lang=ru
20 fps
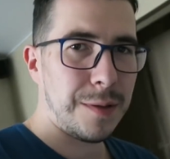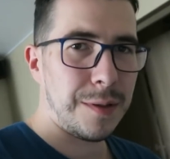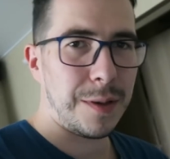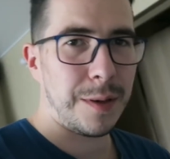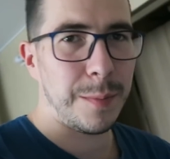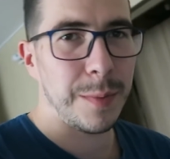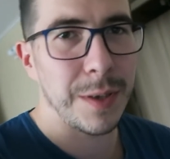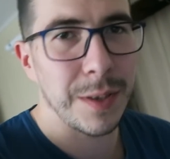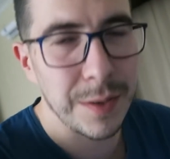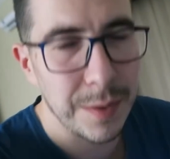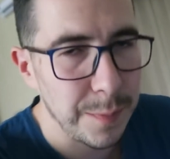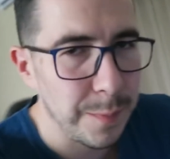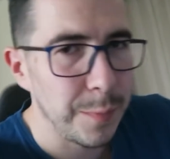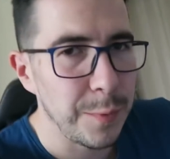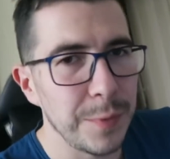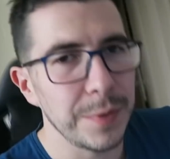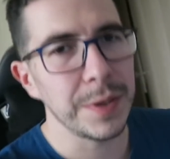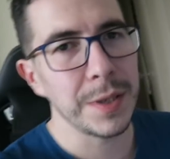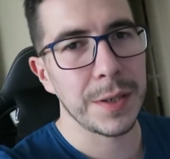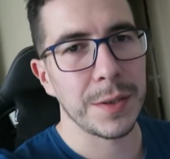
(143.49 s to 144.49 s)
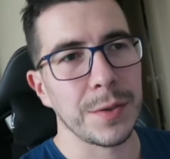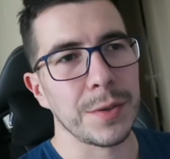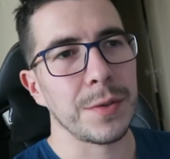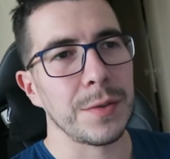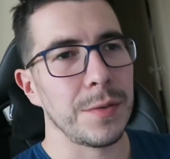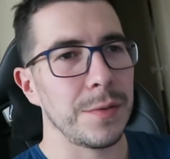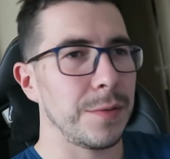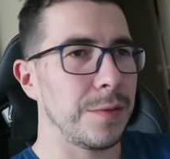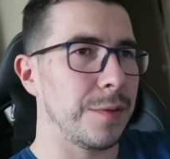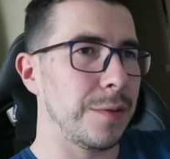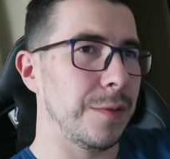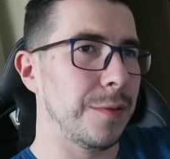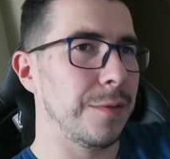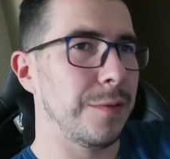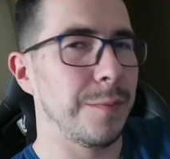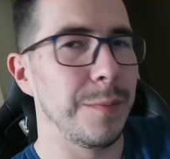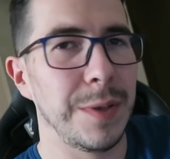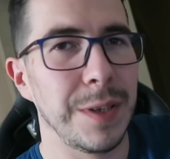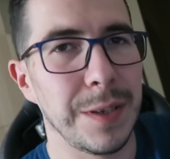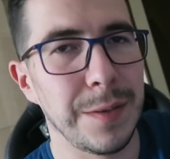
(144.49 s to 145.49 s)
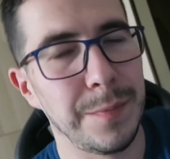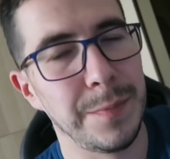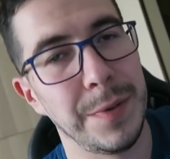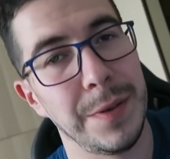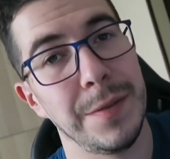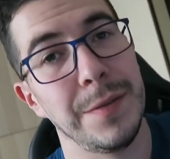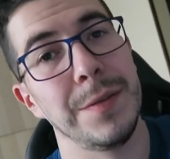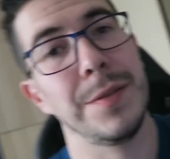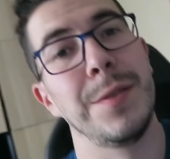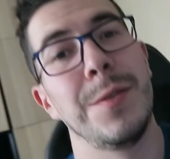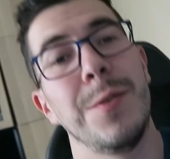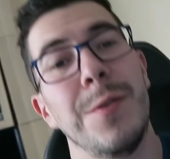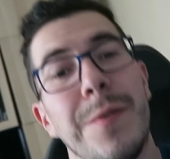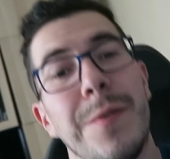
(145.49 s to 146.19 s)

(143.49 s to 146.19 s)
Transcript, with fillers: ребят, поняли, что у меня появилась